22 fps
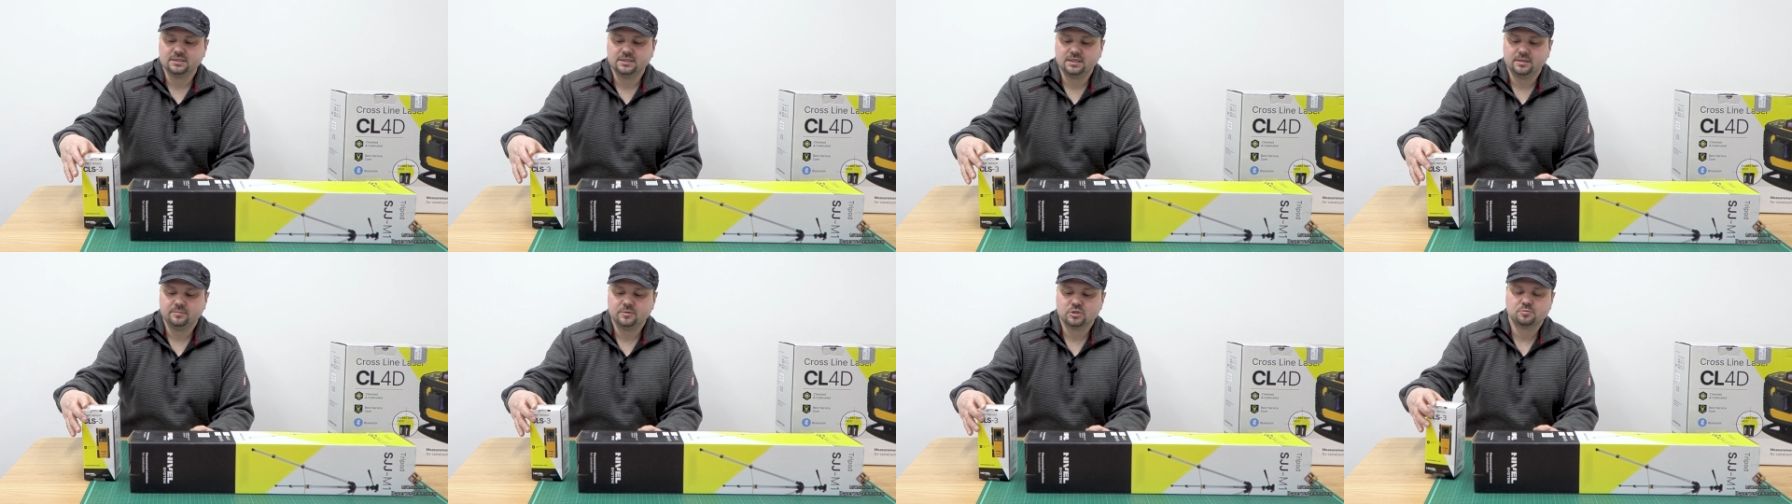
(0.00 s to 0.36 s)

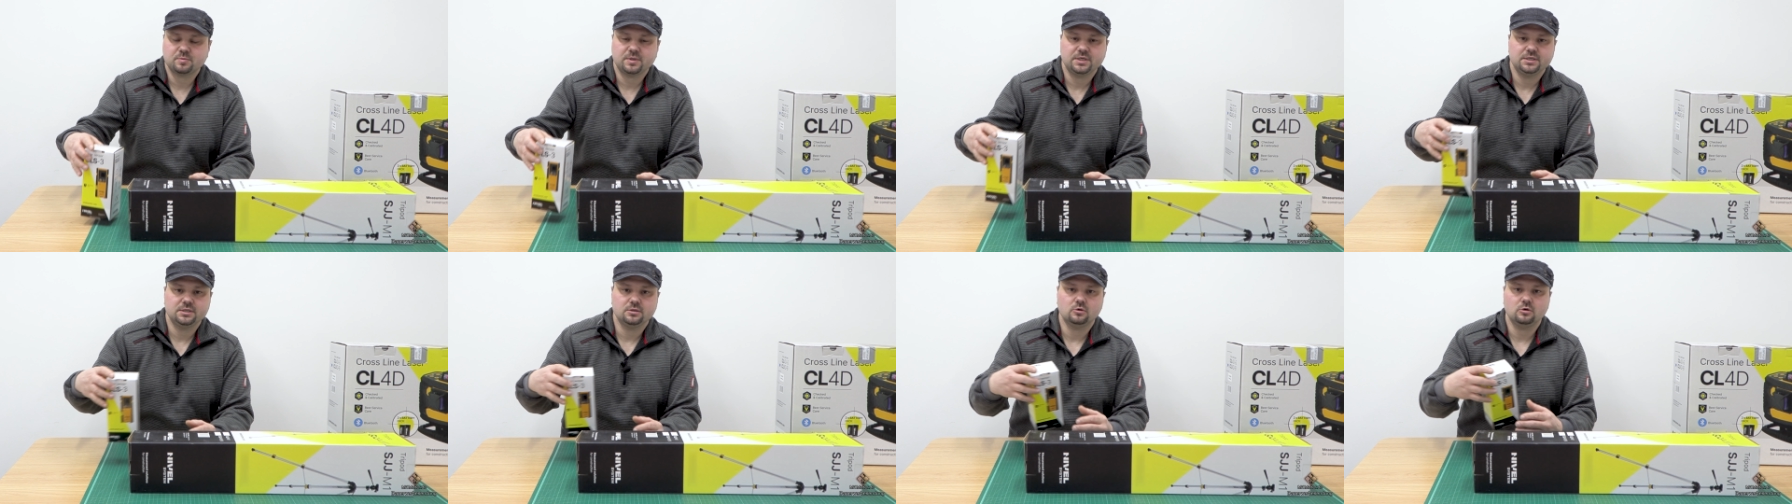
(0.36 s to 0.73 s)
dann
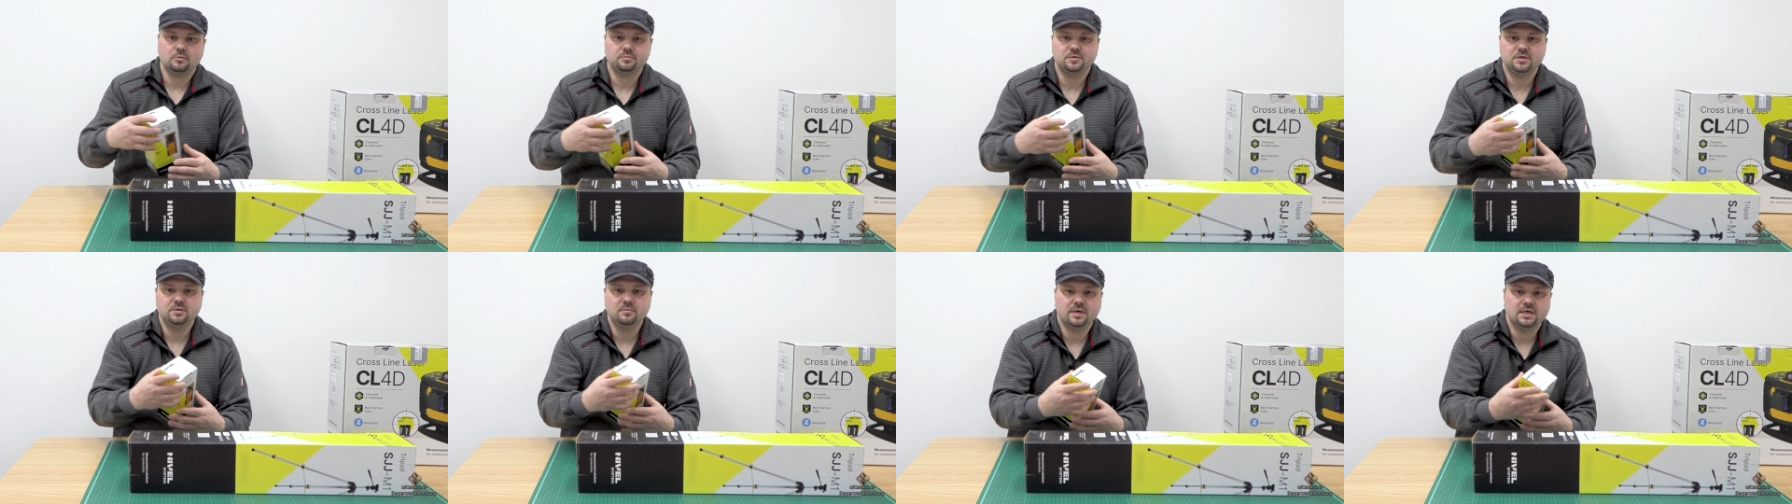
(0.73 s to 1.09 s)
dementsprechend auch
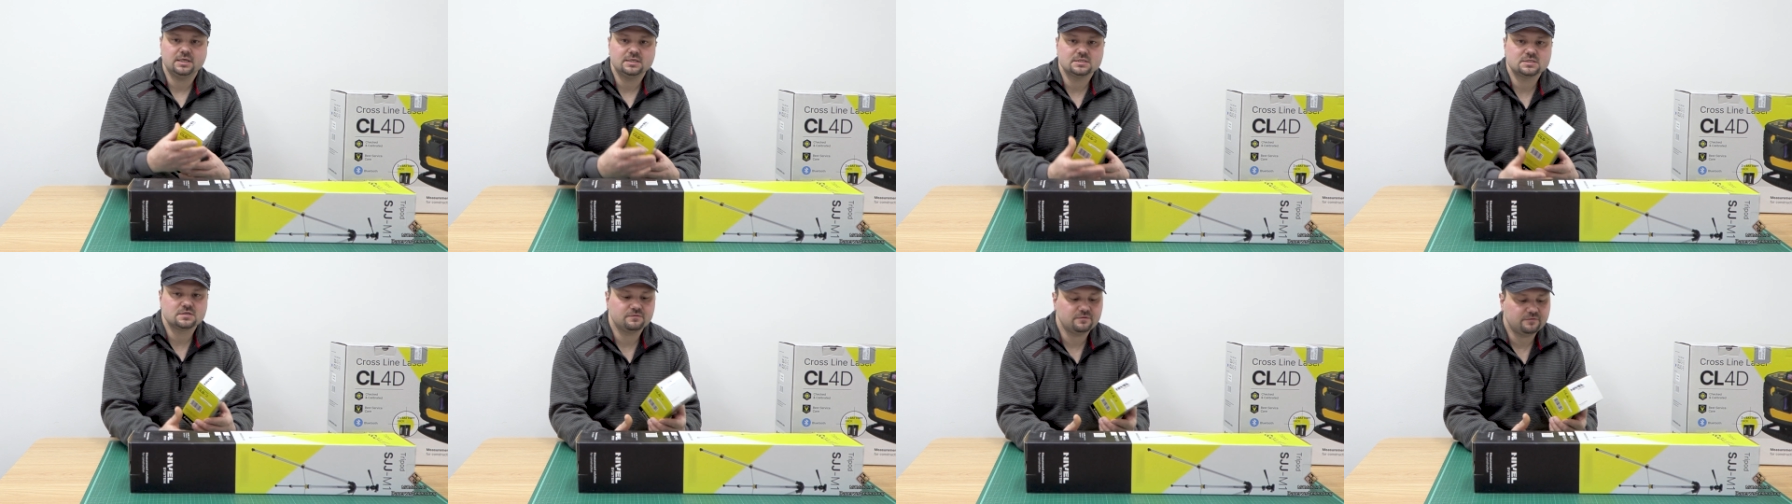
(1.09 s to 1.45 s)

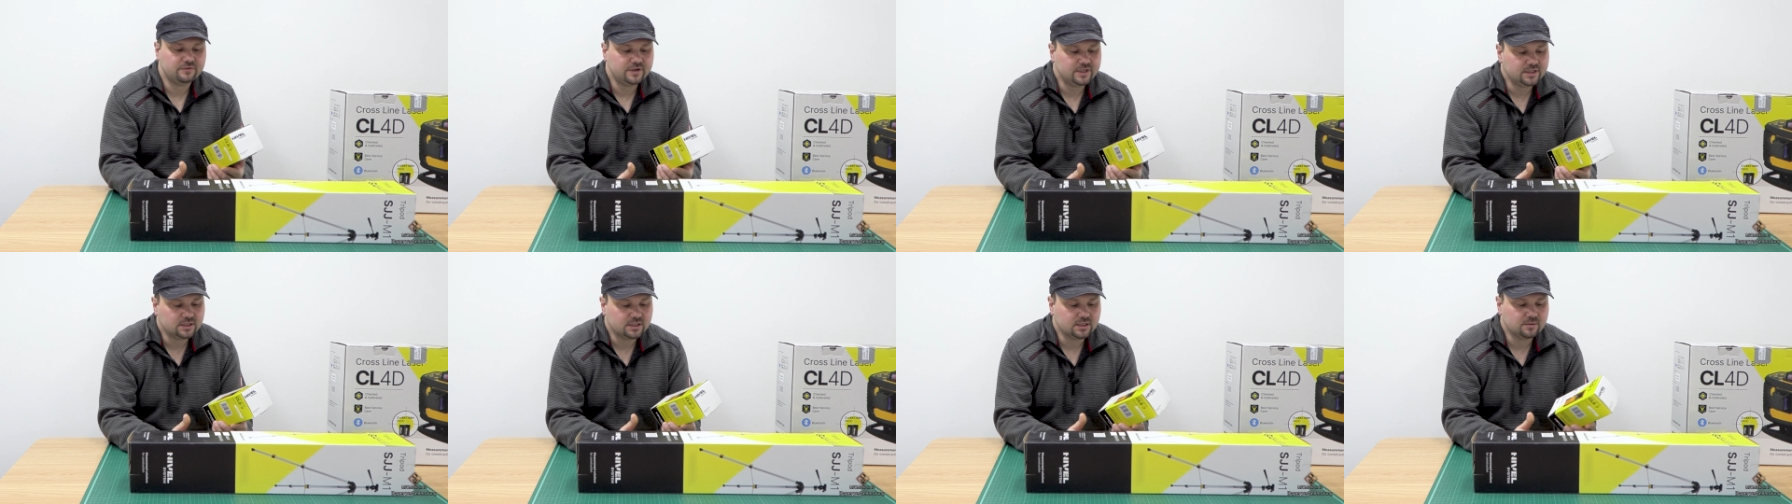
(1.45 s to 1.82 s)
optimal zu
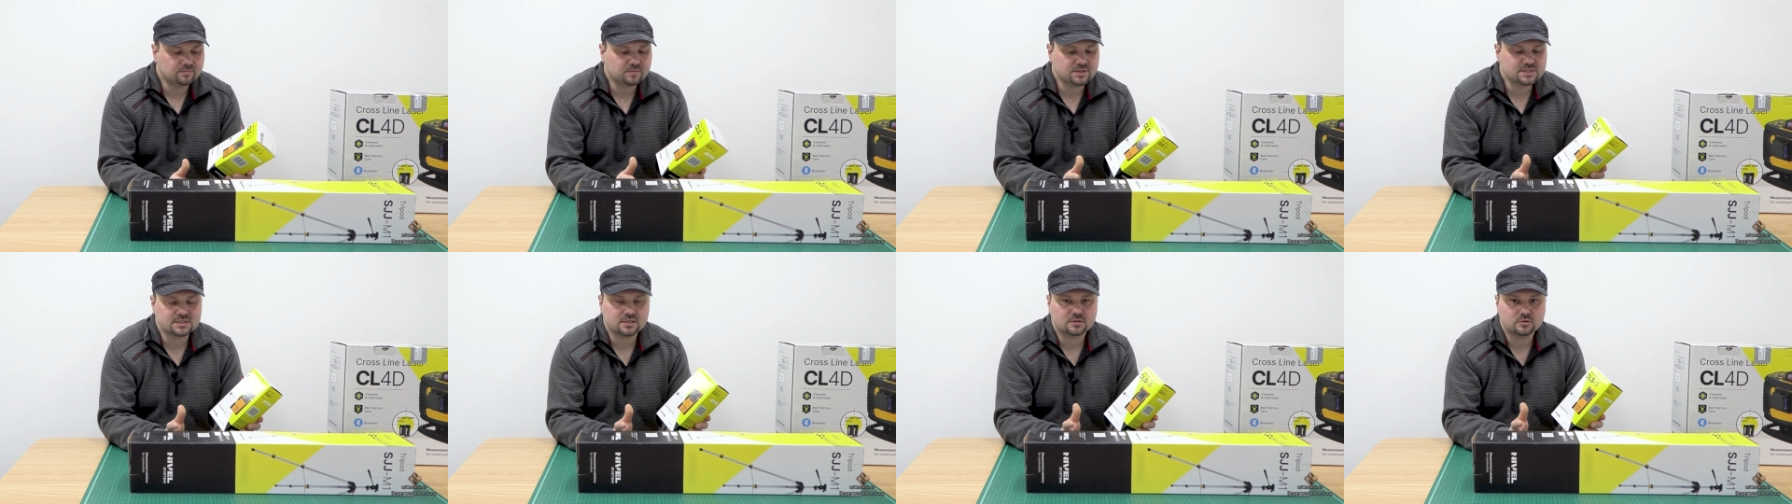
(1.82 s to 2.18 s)
verwenden,
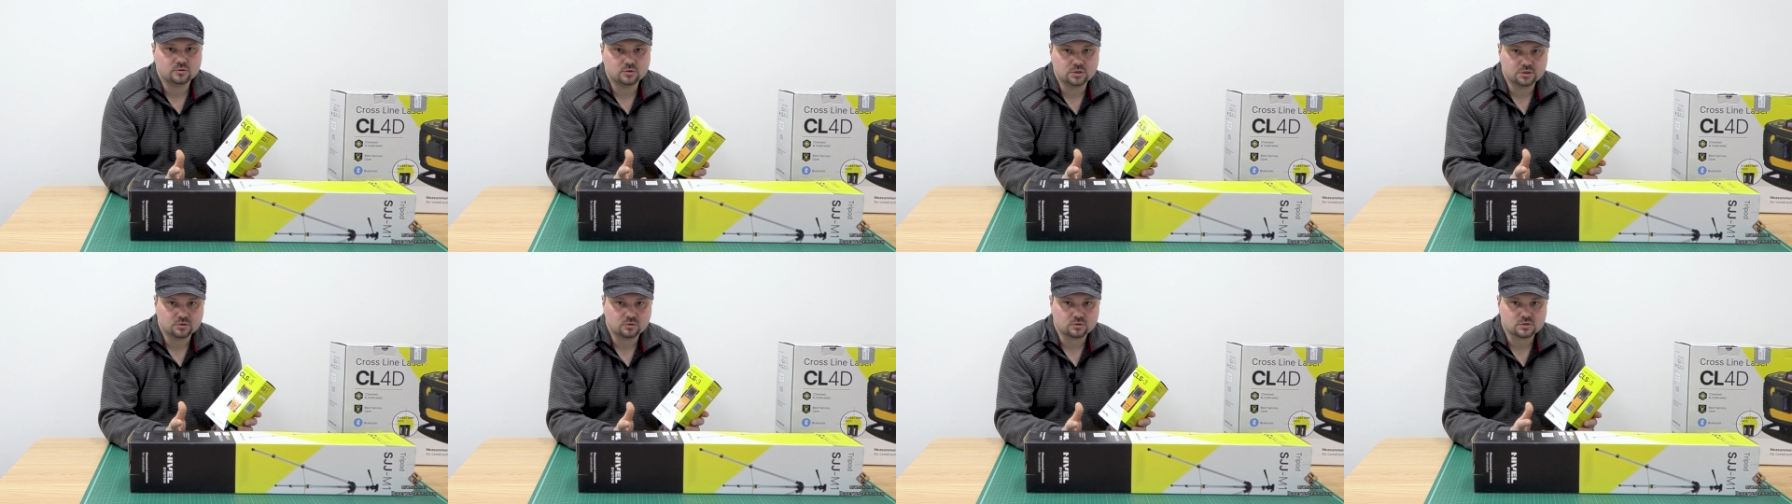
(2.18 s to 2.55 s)
gibt es
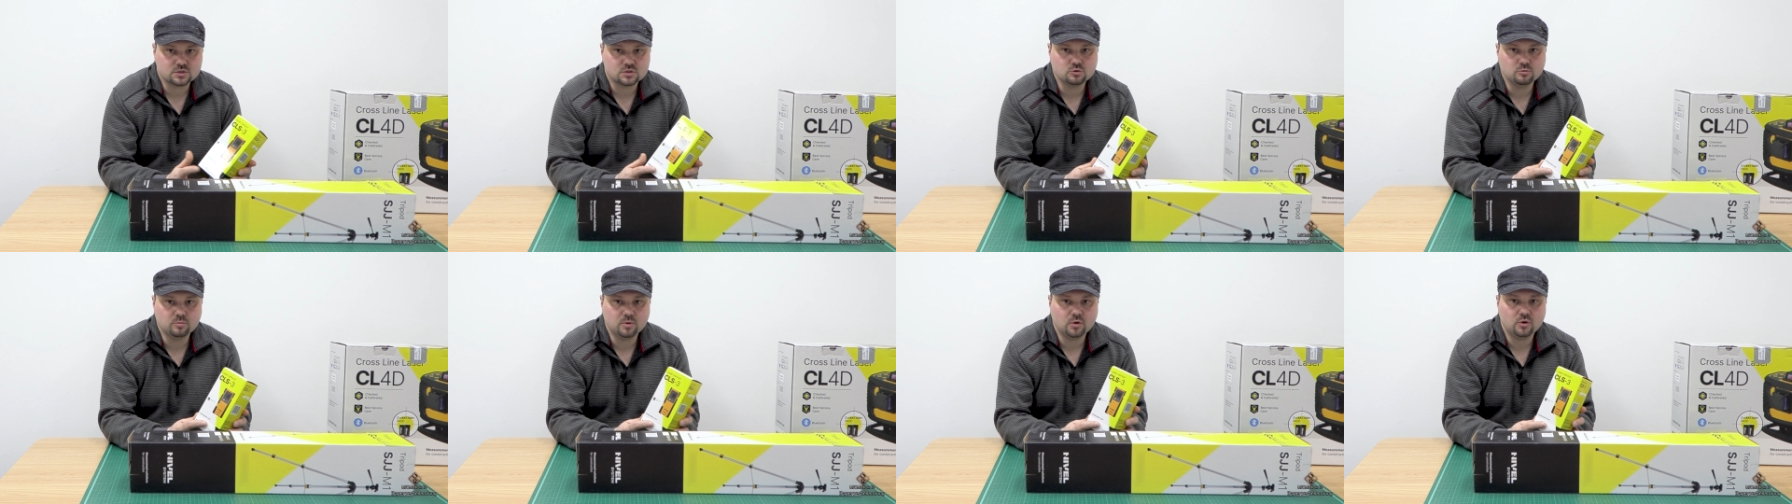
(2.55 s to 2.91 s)
natürlich noch
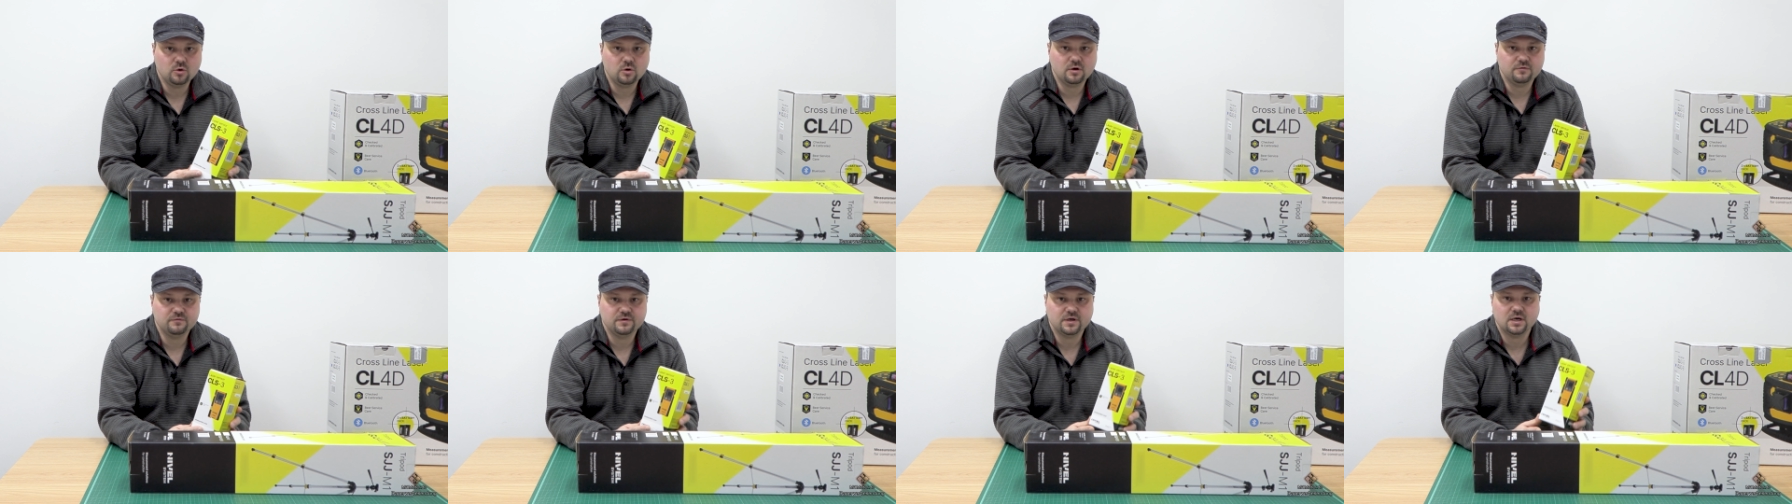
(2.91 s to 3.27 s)
Zubehör.